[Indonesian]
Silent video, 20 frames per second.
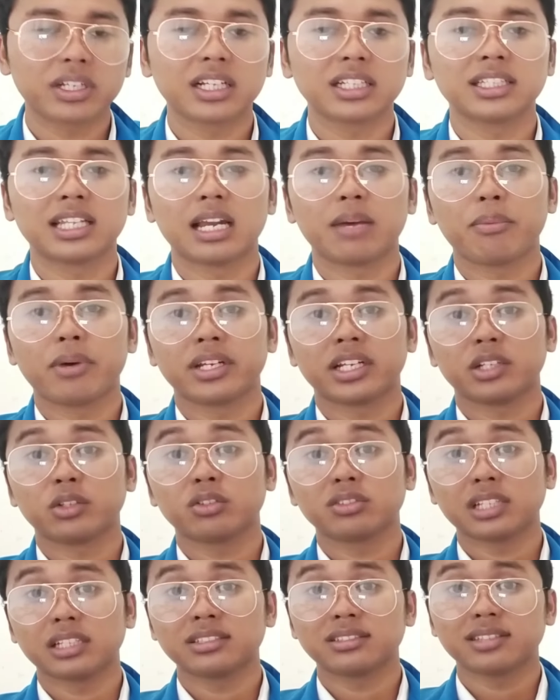ke-8
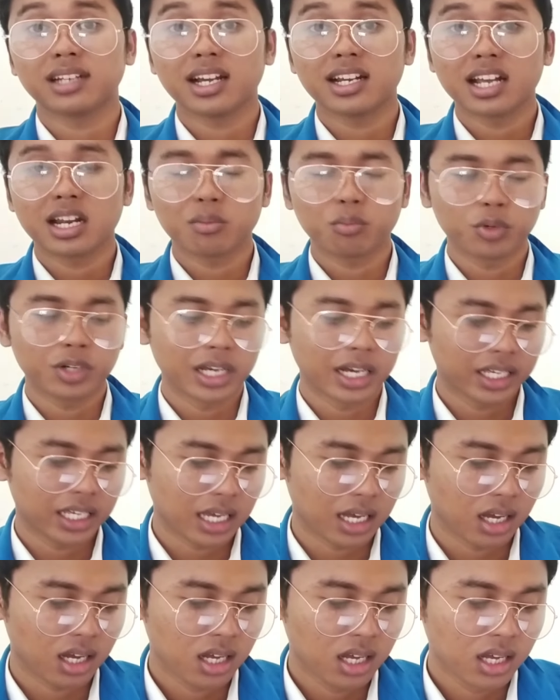itu sastra dan
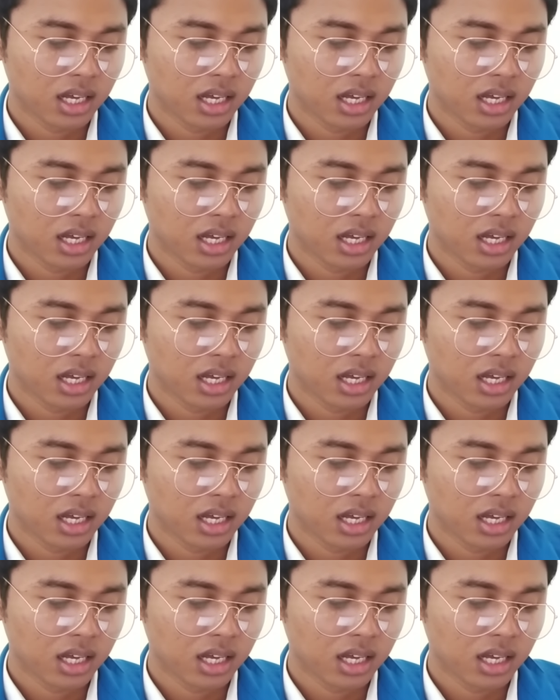budaya.